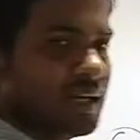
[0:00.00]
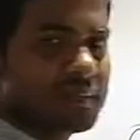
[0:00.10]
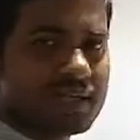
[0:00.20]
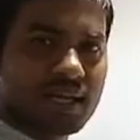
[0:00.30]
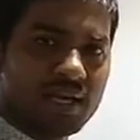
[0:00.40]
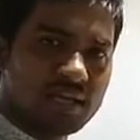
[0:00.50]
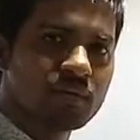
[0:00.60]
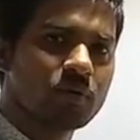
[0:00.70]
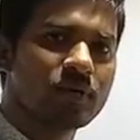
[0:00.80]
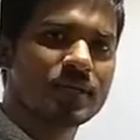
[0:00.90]
ऑफ
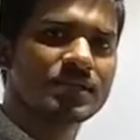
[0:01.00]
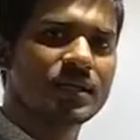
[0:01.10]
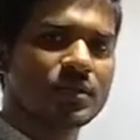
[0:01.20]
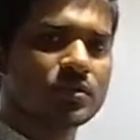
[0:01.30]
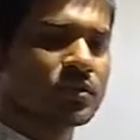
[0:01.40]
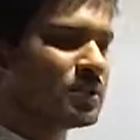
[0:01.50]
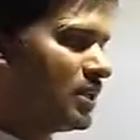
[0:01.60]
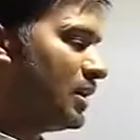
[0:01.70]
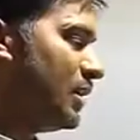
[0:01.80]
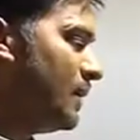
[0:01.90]
रिस्ट्राइकिंग वोल्टेज रिड्यूस
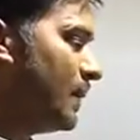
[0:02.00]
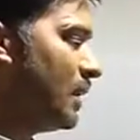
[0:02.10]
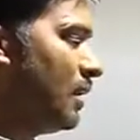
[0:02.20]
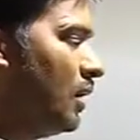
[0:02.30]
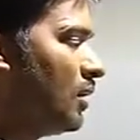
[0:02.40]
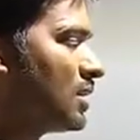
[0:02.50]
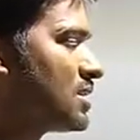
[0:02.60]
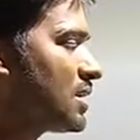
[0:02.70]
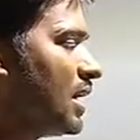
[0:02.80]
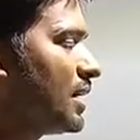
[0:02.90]
होता है और
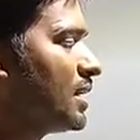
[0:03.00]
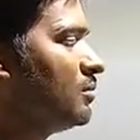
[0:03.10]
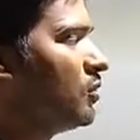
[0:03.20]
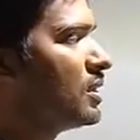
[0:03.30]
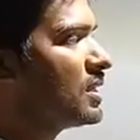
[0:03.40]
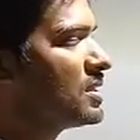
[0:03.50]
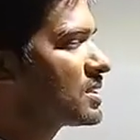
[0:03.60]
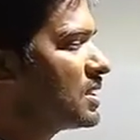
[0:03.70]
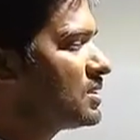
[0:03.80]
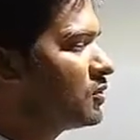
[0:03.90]
स्ट्राइकिंग वोल्टेज
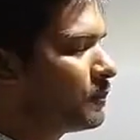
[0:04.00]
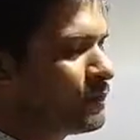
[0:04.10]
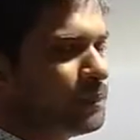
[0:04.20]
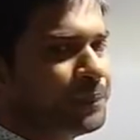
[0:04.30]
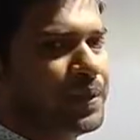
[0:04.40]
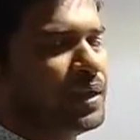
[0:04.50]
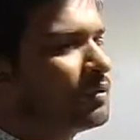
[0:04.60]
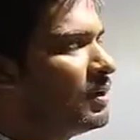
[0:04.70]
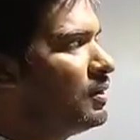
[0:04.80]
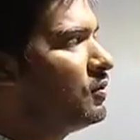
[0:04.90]
का जो पीक
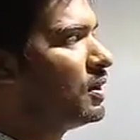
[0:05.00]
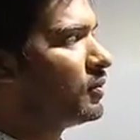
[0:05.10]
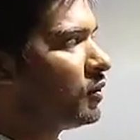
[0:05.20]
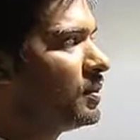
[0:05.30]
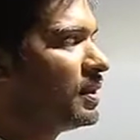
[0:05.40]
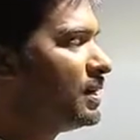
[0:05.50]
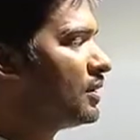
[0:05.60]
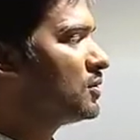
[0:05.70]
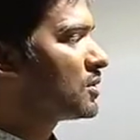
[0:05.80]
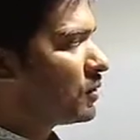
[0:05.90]
वैल्यू है वो भी
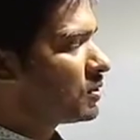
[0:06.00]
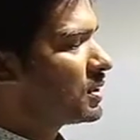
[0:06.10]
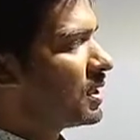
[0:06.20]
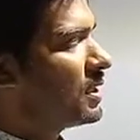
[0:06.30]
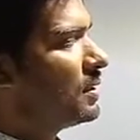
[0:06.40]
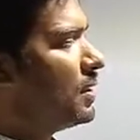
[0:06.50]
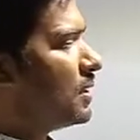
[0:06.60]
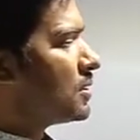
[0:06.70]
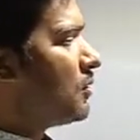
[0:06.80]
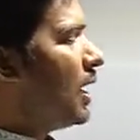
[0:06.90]
रिड्यूस होता है
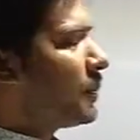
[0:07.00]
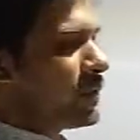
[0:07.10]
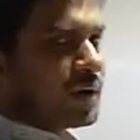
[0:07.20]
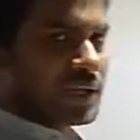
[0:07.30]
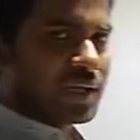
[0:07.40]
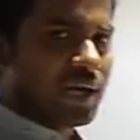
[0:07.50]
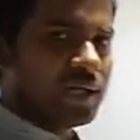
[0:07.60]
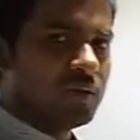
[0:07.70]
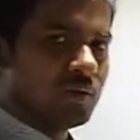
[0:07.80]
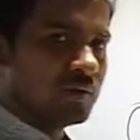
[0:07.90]
तो आपको अगर
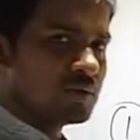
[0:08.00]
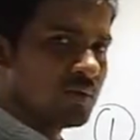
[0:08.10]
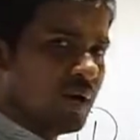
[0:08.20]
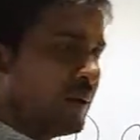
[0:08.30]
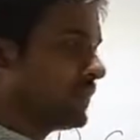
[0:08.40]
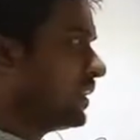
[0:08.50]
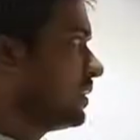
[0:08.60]
याद हो तो आप